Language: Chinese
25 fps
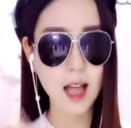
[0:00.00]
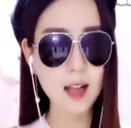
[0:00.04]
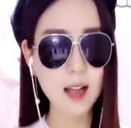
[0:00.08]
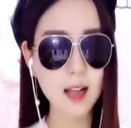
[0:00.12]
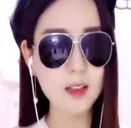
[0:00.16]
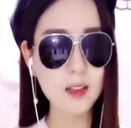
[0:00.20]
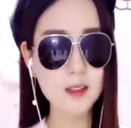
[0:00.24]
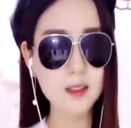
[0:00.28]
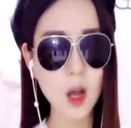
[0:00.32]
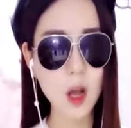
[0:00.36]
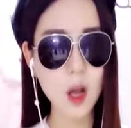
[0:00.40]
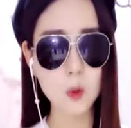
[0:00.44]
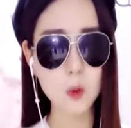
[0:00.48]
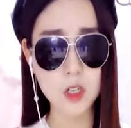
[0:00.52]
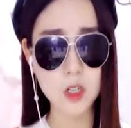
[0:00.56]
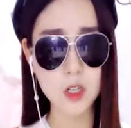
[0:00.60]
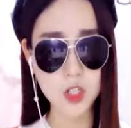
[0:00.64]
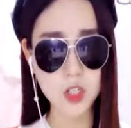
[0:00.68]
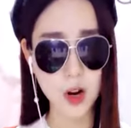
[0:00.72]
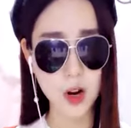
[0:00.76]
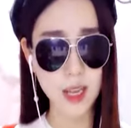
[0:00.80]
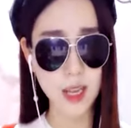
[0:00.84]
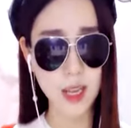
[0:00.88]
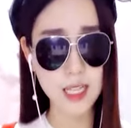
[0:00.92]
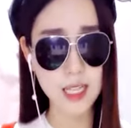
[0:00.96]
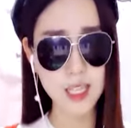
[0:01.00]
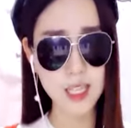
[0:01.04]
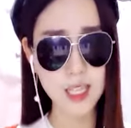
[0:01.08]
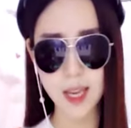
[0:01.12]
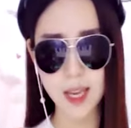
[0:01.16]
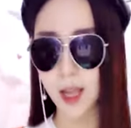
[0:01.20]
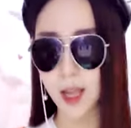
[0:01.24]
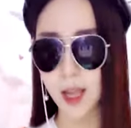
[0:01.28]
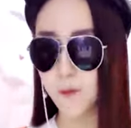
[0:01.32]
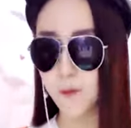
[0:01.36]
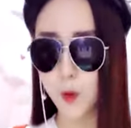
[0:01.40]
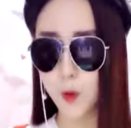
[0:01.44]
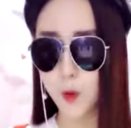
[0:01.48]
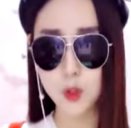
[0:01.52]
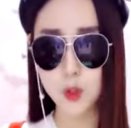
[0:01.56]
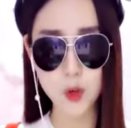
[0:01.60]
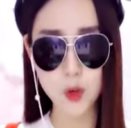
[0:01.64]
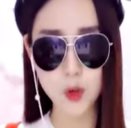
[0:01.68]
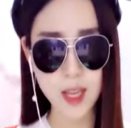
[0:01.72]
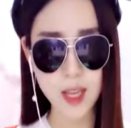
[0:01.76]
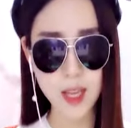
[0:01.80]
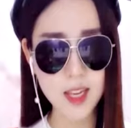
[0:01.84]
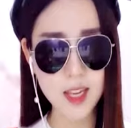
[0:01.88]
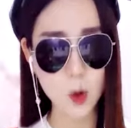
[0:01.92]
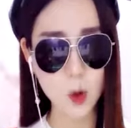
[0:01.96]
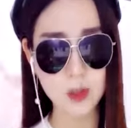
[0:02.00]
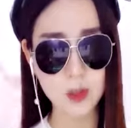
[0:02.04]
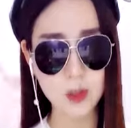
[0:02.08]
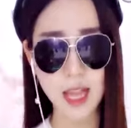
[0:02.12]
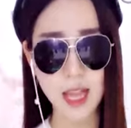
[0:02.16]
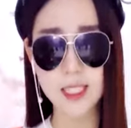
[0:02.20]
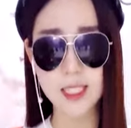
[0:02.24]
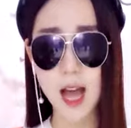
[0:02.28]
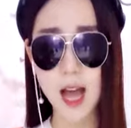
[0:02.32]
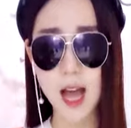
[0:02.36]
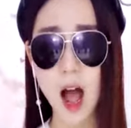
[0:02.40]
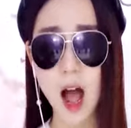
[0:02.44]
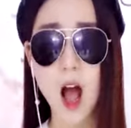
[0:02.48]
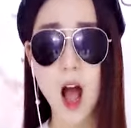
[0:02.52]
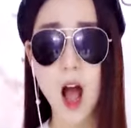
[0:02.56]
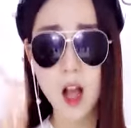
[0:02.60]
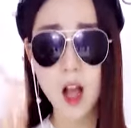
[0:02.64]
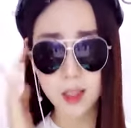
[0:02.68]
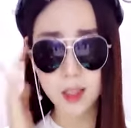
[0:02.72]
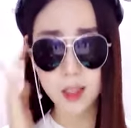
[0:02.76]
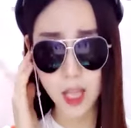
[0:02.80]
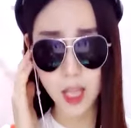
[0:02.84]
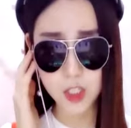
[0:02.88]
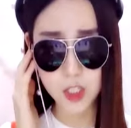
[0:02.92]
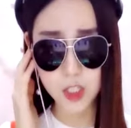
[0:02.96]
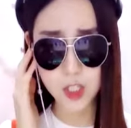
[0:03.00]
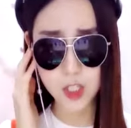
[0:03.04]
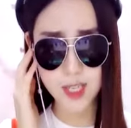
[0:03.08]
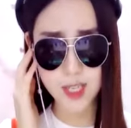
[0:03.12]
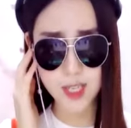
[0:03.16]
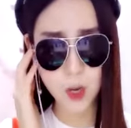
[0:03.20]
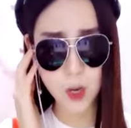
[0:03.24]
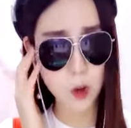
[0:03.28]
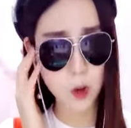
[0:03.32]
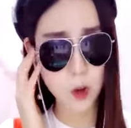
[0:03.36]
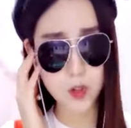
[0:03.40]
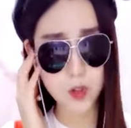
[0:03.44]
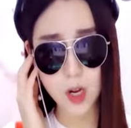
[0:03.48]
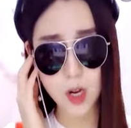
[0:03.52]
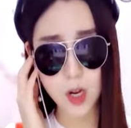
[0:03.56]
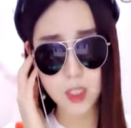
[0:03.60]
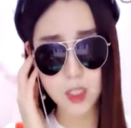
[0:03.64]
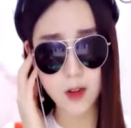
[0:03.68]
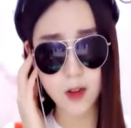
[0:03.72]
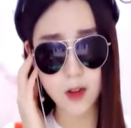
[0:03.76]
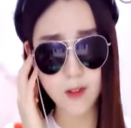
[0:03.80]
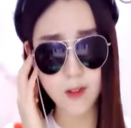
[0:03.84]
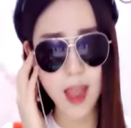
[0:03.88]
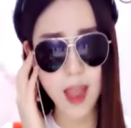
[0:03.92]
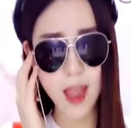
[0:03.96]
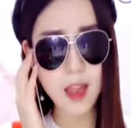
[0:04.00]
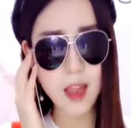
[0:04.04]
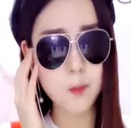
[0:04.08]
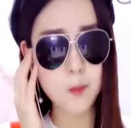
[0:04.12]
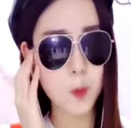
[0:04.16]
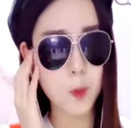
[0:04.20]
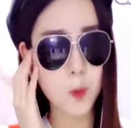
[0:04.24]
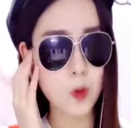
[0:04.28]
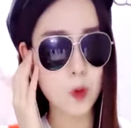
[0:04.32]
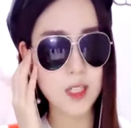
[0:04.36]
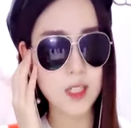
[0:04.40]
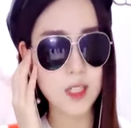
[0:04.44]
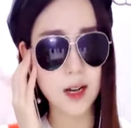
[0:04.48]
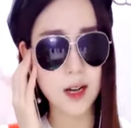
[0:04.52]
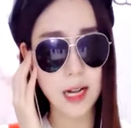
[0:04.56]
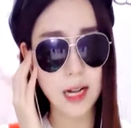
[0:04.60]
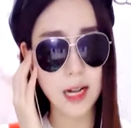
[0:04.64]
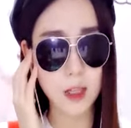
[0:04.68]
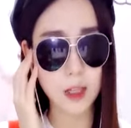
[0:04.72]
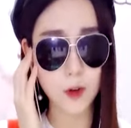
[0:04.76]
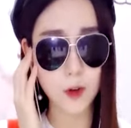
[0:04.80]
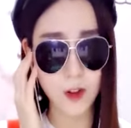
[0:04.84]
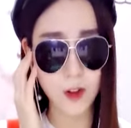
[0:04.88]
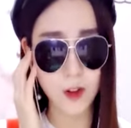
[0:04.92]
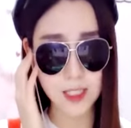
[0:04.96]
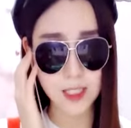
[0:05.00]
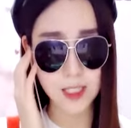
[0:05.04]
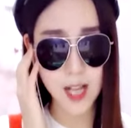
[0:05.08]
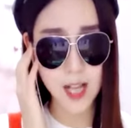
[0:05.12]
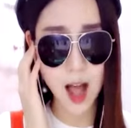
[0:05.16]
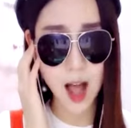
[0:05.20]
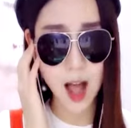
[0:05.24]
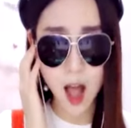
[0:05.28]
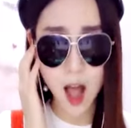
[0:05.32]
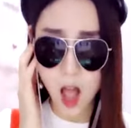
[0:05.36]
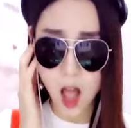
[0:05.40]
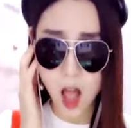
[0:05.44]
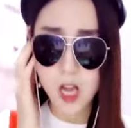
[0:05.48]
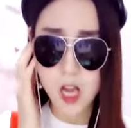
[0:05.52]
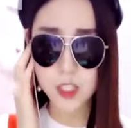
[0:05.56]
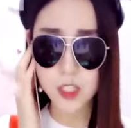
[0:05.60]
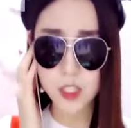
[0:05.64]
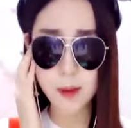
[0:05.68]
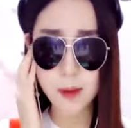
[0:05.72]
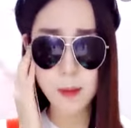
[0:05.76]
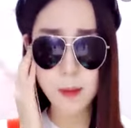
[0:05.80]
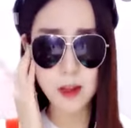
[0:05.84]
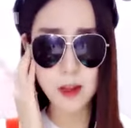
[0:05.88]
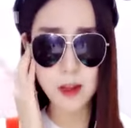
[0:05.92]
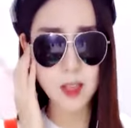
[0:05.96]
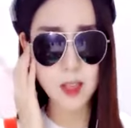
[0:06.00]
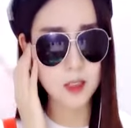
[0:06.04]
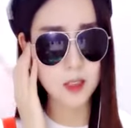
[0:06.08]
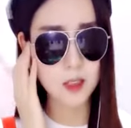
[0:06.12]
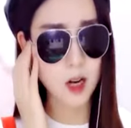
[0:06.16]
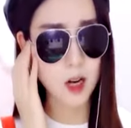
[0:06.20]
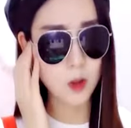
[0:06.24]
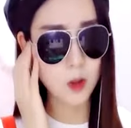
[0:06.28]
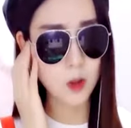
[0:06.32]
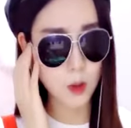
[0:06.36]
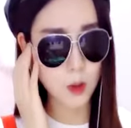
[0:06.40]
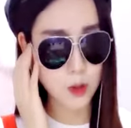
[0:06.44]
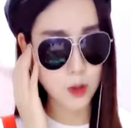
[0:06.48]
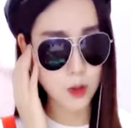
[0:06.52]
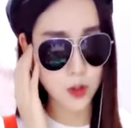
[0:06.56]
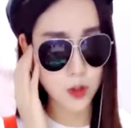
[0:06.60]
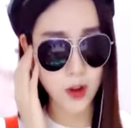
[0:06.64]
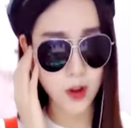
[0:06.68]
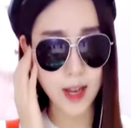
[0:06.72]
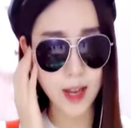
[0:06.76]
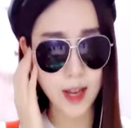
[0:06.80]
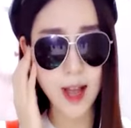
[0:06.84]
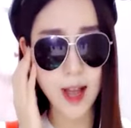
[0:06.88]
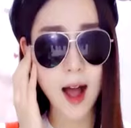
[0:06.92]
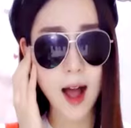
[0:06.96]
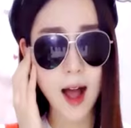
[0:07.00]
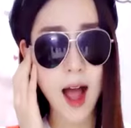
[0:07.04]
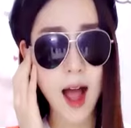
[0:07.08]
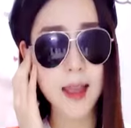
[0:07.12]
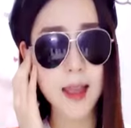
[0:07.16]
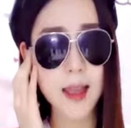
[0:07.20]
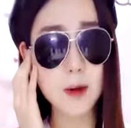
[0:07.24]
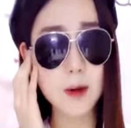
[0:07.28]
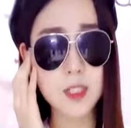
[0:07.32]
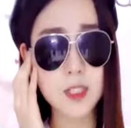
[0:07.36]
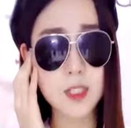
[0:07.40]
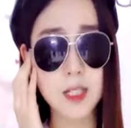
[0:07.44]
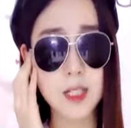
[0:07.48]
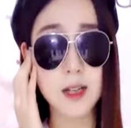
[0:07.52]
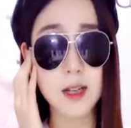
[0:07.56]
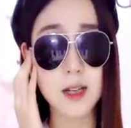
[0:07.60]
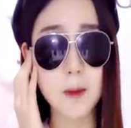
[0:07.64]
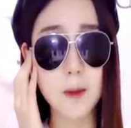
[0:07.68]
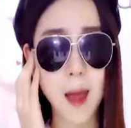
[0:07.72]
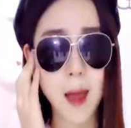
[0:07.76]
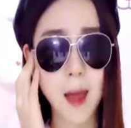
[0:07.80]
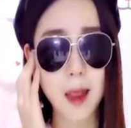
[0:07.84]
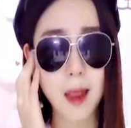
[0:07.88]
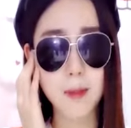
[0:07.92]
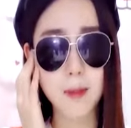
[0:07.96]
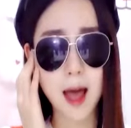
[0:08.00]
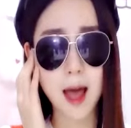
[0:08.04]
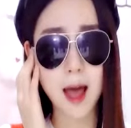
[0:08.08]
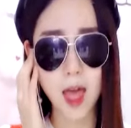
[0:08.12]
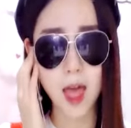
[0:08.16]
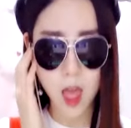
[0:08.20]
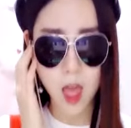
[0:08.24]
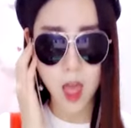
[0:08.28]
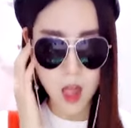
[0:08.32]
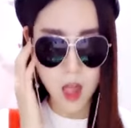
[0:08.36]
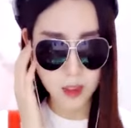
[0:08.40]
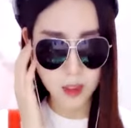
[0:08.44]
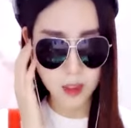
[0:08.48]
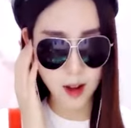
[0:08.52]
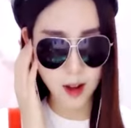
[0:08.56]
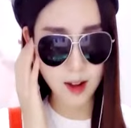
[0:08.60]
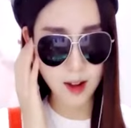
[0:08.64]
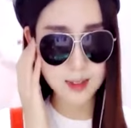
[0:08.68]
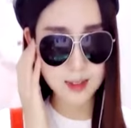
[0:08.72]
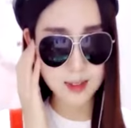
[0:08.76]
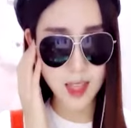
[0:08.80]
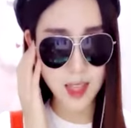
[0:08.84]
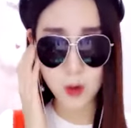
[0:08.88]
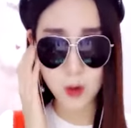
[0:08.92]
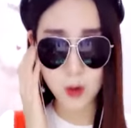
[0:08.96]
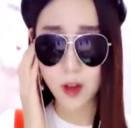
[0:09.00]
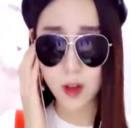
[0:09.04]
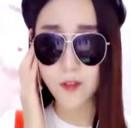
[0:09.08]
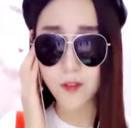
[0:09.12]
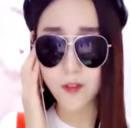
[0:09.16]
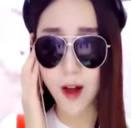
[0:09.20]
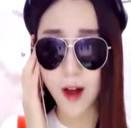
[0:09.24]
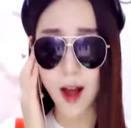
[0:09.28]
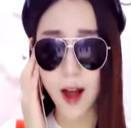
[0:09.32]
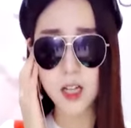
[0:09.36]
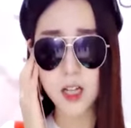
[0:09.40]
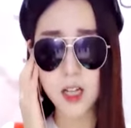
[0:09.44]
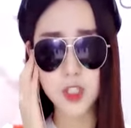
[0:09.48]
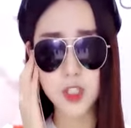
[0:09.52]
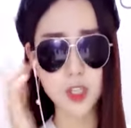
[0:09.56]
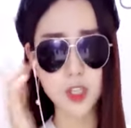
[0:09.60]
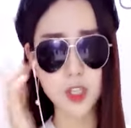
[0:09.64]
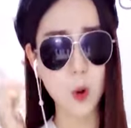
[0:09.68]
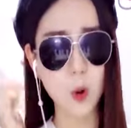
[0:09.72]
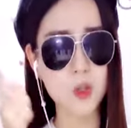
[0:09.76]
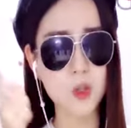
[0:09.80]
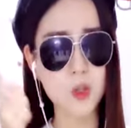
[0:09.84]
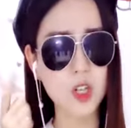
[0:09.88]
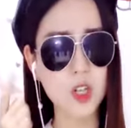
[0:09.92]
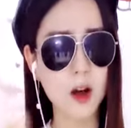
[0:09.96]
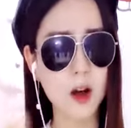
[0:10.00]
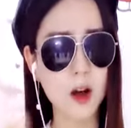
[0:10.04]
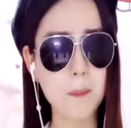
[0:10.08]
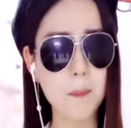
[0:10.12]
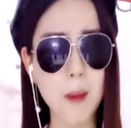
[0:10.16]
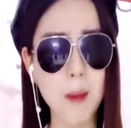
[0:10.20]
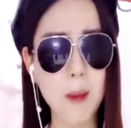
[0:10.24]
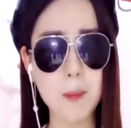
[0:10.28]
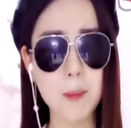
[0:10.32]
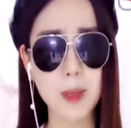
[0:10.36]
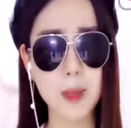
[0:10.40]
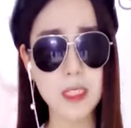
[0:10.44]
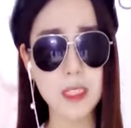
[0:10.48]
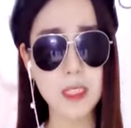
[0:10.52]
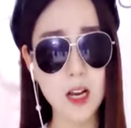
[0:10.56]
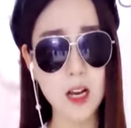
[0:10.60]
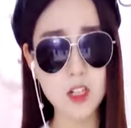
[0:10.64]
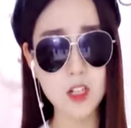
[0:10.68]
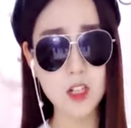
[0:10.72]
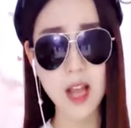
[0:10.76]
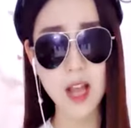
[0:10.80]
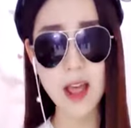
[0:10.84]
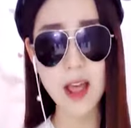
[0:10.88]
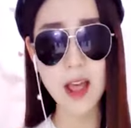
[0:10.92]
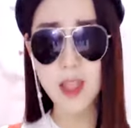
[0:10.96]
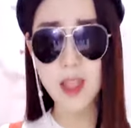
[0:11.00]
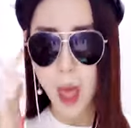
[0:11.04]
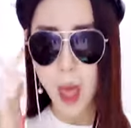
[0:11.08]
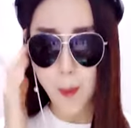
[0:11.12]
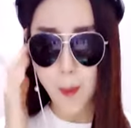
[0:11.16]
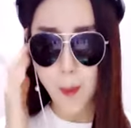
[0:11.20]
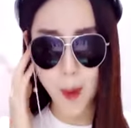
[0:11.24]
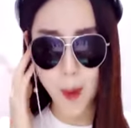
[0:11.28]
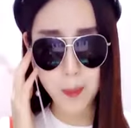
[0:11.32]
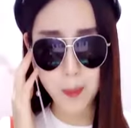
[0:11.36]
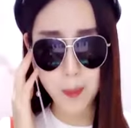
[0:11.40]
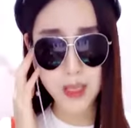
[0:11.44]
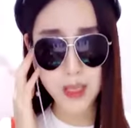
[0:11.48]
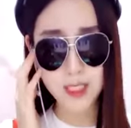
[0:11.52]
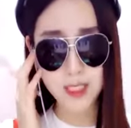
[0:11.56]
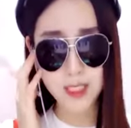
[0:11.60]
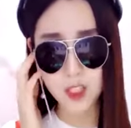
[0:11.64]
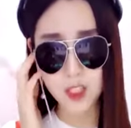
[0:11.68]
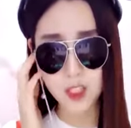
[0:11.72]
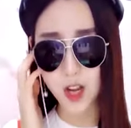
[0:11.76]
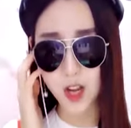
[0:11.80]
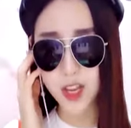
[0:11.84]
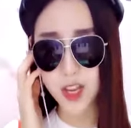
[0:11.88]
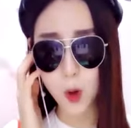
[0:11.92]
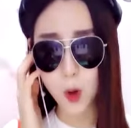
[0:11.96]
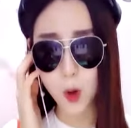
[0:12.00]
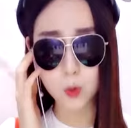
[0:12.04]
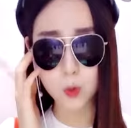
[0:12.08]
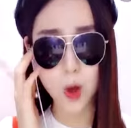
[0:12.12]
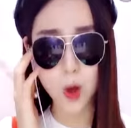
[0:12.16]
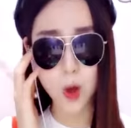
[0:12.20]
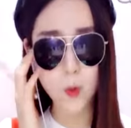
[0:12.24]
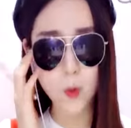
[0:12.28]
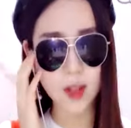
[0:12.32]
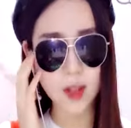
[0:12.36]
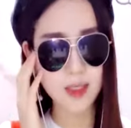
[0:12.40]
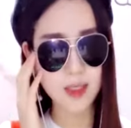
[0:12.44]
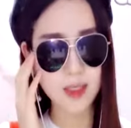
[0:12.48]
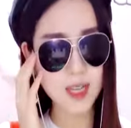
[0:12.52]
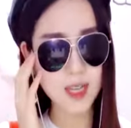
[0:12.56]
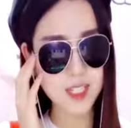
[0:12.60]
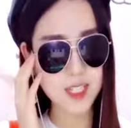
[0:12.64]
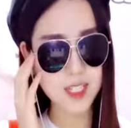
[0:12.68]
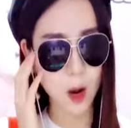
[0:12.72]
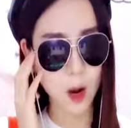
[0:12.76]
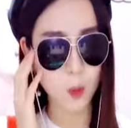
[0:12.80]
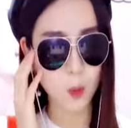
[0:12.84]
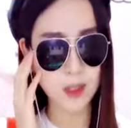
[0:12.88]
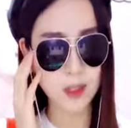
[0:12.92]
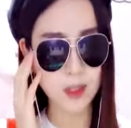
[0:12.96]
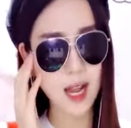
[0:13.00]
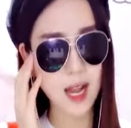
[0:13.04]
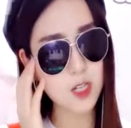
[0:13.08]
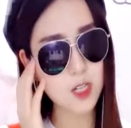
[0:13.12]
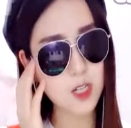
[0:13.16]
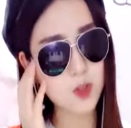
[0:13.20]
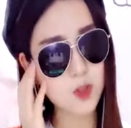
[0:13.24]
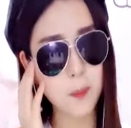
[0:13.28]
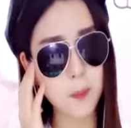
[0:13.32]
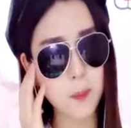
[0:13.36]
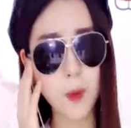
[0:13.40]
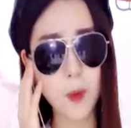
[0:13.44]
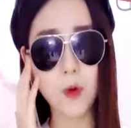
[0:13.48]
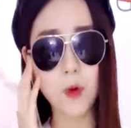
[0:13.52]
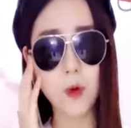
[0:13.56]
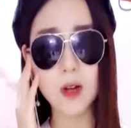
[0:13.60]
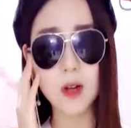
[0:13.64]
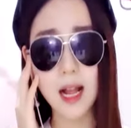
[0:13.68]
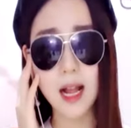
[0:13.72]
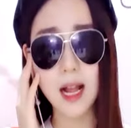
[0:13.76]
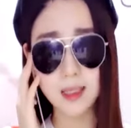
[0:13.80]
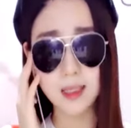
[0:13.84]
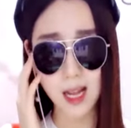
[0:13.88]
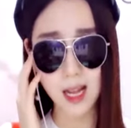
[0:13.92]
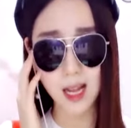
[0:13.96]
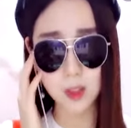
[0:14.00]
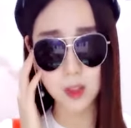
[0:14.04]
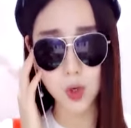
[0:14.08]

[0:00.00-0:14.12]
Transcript: 他得到的这一切，也付应有代价。但是结果却成为不想看到的反差。身旁的人陆续离开，还有几人陪伴？得到的反而只有这半壁江山。半壁江山有多远？他想问他，却不敢。